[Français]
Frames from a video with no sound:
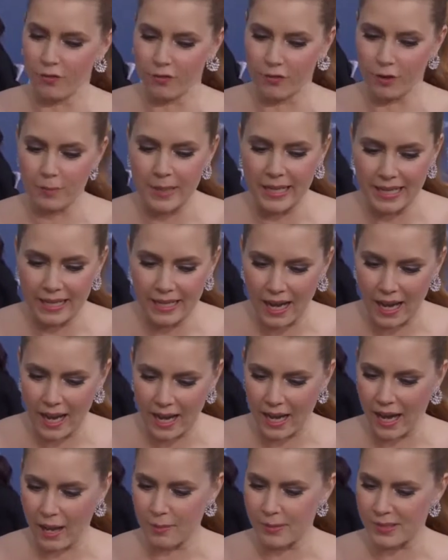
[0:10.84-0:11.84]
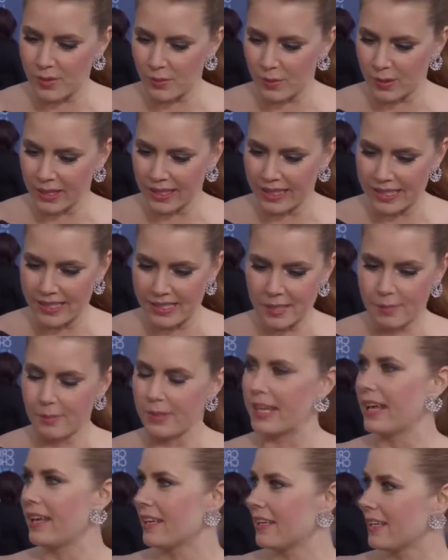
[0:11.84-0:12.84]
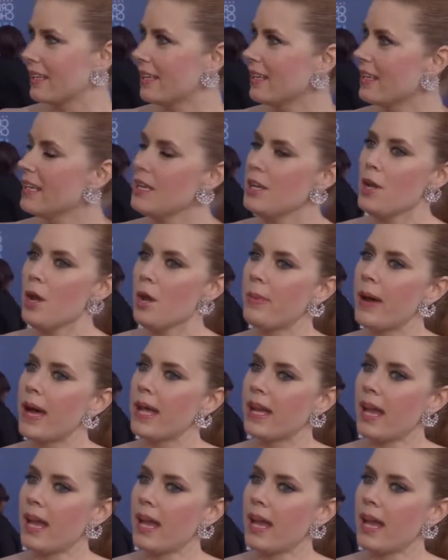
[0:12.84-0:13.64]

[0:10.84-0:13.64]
de Tristan, la calvitie d'Alexandre et la patte folle d'Emeric.